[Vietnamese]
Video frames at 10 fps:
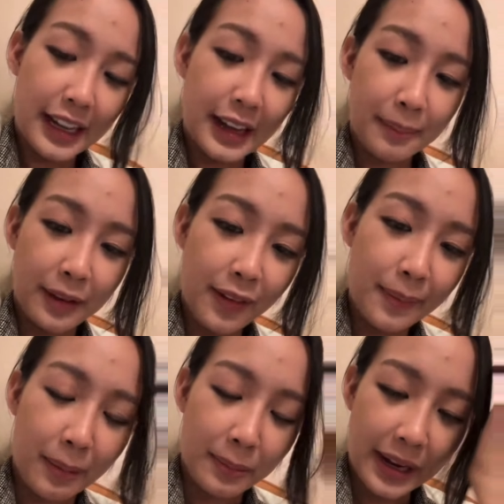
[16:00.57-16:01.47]
Em bị
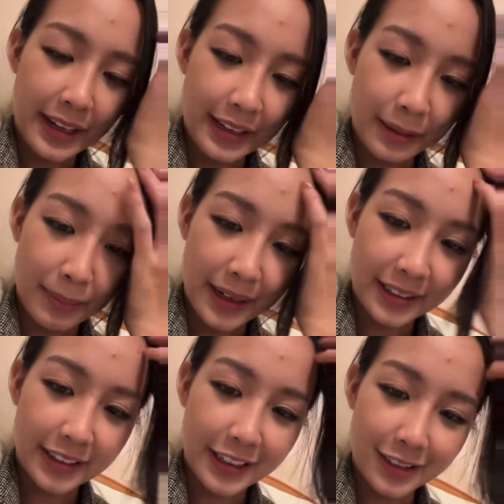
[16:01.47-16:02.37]
viêm hầu em hát cái giọng men
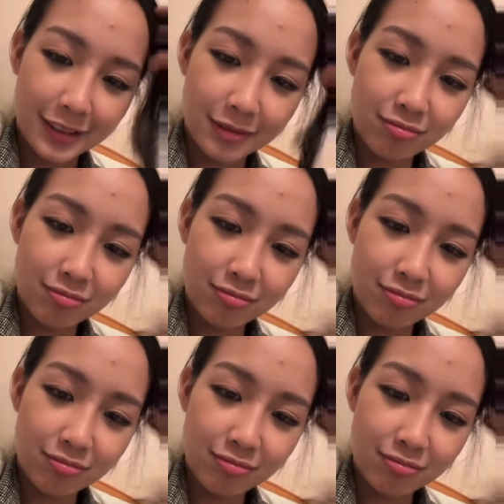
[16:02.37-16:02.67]
ngang chị luôn